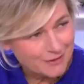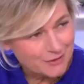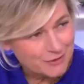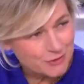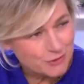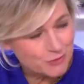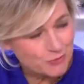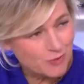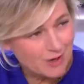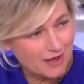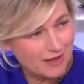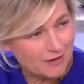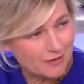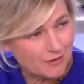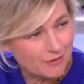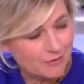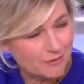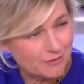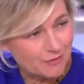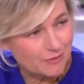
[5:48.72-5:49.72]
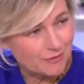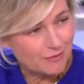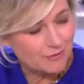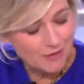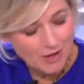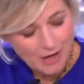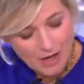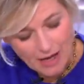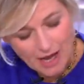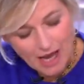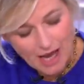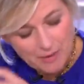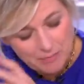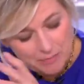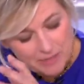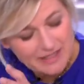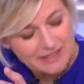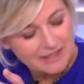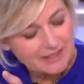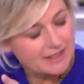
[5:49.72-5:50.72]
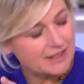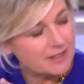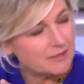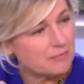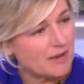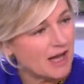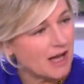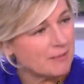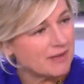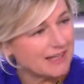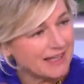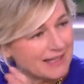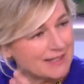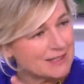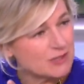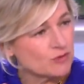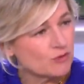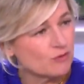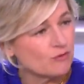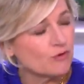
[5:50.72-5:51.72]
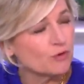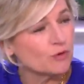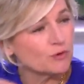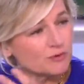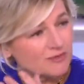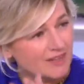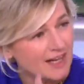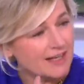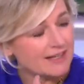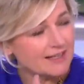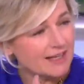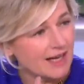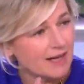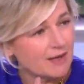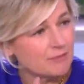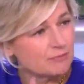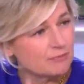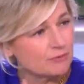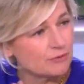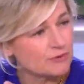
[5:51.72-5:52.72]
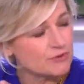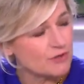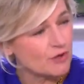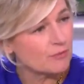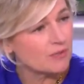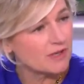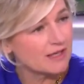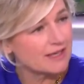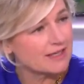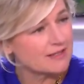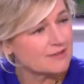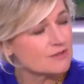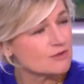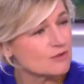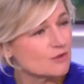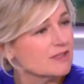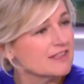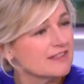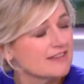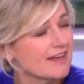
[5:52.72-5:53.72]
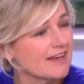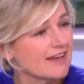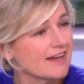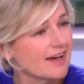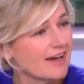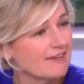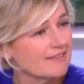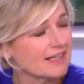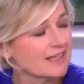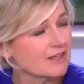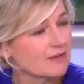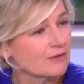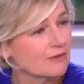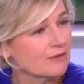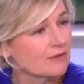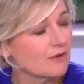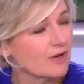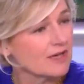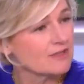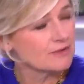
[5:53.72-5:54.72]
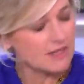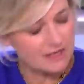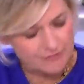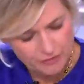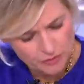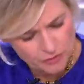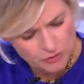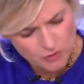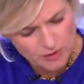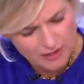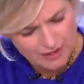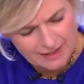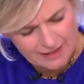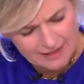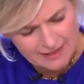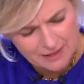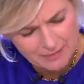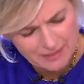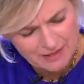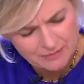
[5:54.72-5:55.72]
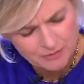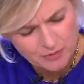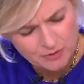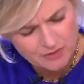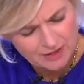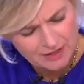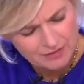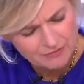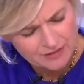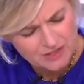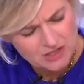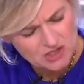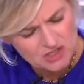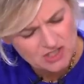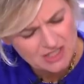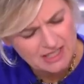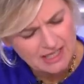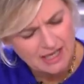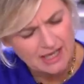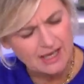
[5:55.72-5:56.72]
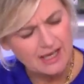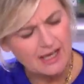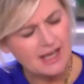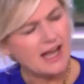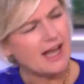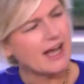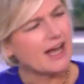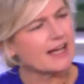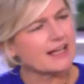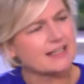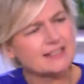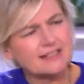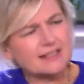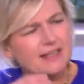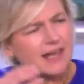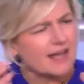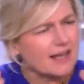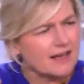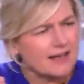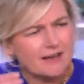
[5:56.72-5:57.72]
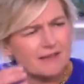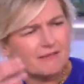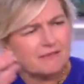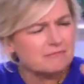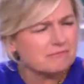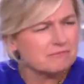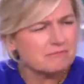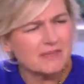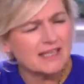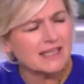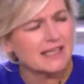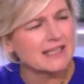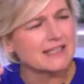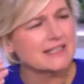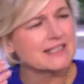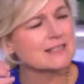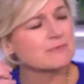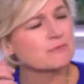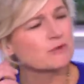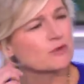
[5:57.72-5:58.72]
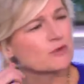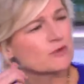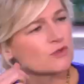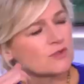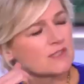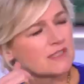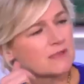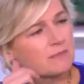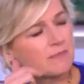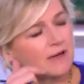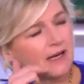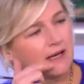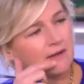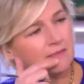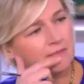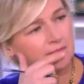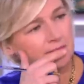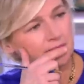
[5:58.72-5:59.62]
soient euh, Impliqué par un mécanisme de volontariat pour sembler être solidaire avec euh, le reste de la France. Je crois qu'Elisabeth Borne réfléchit à un, mécanisme de ce type-là. En